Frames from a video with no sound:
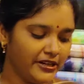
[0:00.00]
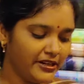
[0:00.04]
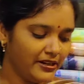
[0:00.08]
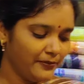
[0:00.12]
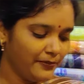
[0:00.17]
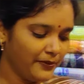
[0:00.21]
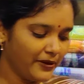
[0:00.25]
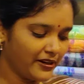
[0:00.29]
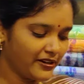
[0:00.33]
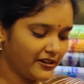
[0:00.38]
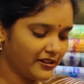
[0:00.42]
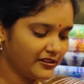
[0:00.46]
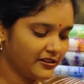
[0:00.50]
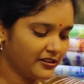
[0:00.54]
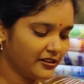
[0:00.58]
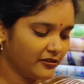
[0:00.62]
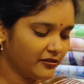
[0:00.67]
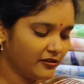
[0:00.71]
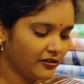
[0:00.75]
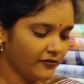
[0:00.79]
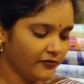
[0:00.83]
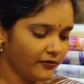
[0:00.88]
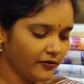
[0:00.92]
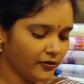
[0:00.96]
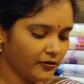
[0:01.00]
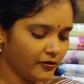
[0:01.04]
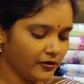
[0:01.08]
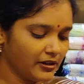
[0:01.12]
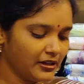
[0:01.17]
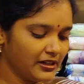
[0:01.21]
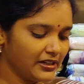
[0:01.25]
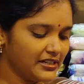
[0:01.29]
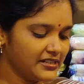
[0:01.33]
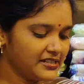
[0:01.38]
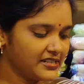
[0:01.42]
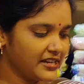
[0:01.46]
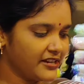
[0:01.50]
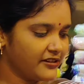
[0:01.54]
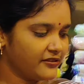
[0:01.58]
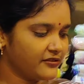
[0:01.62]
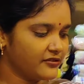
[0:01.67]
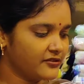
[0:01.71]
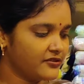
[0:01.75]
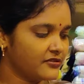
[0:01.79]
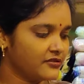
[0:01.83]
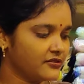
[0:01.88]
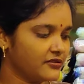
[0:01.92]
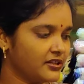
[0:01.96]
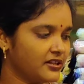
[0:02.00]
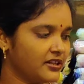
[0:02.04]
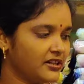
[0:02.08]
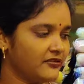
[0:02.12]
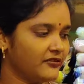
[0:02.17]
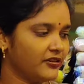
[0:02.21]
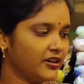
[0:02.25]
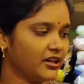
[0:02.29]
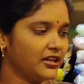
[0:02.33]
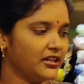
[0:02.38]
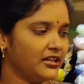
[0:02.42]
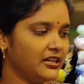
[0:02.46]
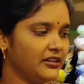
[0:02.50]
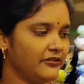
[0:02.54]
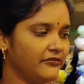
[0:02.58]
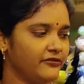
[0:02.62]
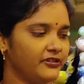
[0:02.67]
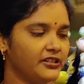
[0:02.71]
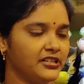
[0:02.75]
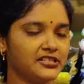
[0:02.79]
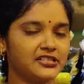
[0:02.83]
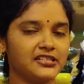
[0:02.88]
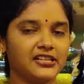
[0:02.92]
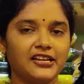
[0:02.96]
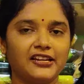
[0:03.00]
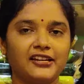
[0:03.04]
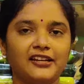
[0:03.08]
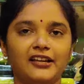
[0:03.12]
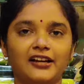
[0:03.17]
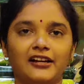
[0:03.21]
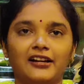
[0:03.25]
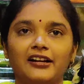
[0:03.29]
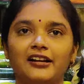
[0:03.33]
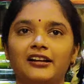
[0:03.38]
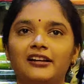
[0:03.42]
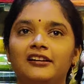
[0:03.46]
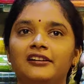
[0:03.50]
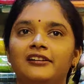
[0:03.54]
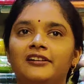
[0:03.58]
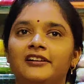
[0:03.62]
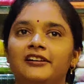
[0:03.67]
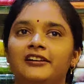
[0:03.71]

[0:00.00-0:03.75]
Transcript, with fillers: మిడిల్ పార్ట్ అంతా కూడా ఫ్లోరల్ డిజైన్ వస్తుందండి ఒక లీఫ్ డిజైన్ లాగా